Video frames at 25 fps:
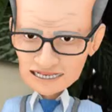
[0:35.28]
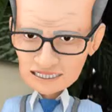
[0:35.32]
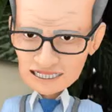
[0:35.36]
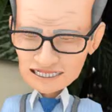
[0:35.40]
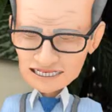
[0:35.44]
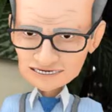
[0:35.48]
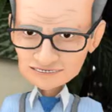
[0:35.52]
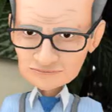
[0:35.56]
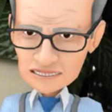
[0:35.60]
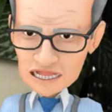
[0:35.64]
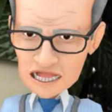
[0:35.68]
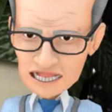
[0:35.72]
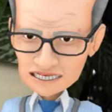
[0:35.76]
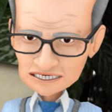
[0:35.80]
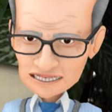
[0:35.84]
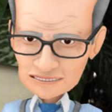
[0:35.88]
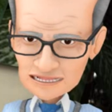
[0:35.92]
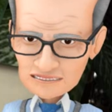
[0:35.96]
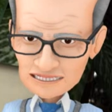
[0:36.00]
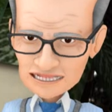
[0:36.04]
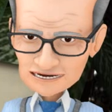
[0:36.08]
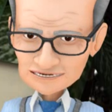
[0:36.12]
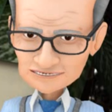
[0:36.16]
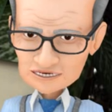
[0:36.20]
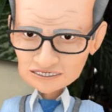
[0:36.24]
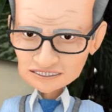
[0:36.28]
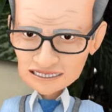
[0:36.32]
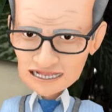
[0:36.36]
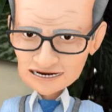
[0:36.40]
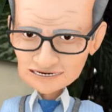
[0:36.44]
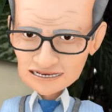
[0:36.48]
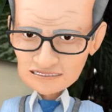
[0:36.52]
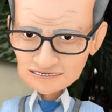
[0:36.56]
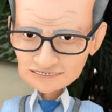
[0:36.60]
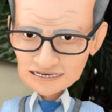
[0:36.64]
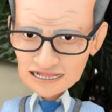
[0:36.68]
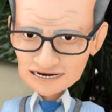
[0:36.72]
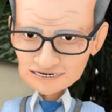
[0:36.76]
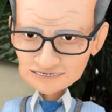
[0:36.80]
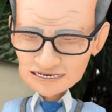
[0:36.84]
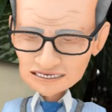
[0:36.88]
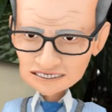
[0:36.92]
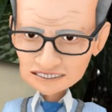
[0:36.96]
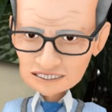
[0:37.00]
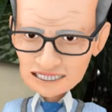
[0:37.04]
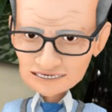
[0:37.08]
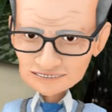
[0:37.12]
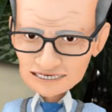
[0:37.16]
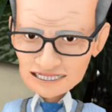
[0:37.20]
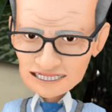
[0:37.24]
come base la 430
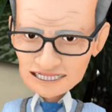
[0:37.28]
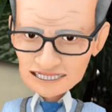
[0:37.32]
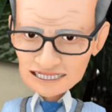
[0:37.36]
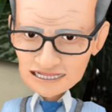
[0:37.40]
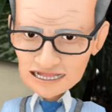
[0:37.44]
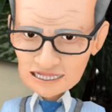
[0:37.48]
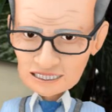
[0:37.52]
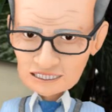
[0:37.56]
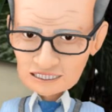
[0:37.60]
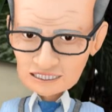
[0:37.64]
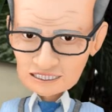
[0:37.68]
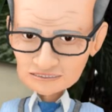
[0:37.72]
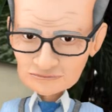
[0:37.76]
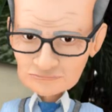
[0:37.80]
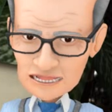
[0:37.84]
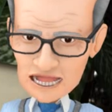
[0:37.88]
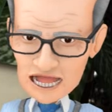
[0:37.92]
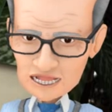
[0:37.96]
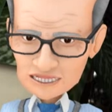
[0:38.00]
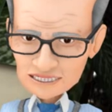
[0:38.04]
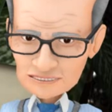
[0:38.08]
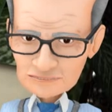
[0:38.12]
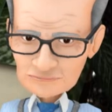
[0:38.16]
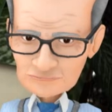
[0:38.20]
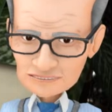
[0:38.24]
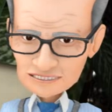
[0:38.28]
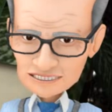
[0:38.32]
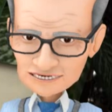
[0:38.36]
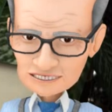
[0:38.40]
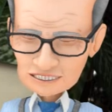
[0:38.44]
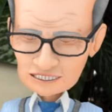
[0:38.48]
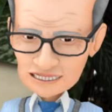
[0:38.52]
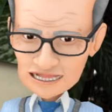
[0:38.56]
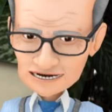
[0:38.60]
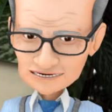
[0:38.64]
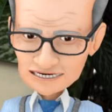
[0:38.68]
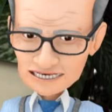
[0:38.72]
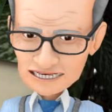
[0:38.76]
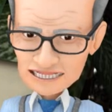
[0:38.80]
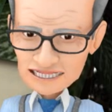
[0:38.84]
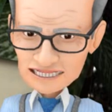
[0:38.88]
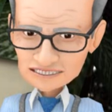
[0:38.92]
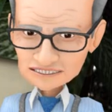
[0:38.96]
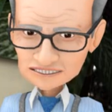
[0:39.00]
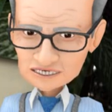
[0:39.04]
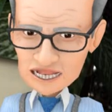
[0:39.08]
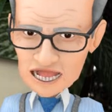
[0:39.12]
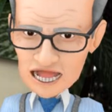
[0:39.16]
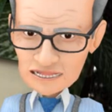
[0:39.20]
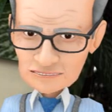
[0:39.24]
scuderia, ma prende alcune
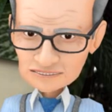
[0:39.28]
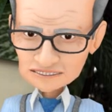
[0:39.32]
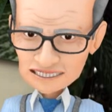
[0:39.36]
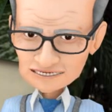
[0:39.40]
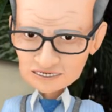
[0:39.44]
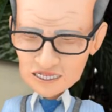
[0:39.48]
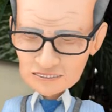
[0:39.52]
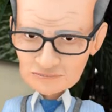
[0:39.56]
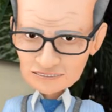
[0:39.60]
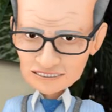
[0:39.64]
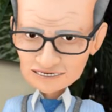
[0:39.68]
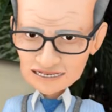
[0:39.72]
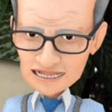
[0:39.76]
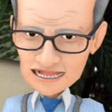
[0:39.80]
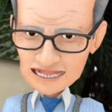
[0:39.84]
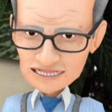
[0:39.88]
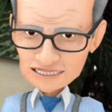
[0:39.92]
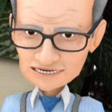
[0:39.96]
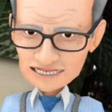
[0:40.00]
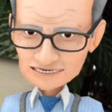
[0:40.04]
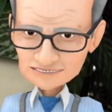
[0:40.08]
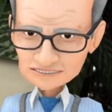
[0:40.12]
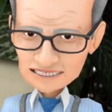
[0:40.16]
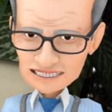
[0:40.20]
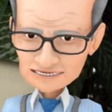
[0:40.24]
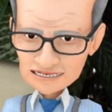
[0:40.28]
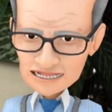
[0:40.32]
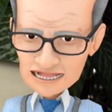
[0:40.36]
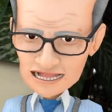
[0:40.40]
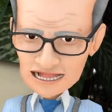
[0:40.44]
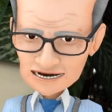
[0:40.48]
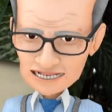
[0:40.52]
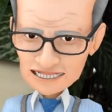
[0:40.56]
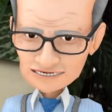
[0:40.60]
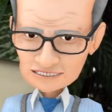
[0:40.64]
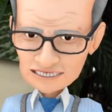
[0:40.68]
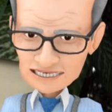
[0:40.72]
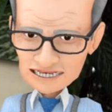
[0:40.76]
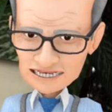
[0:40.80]
distanze dal modello originario, in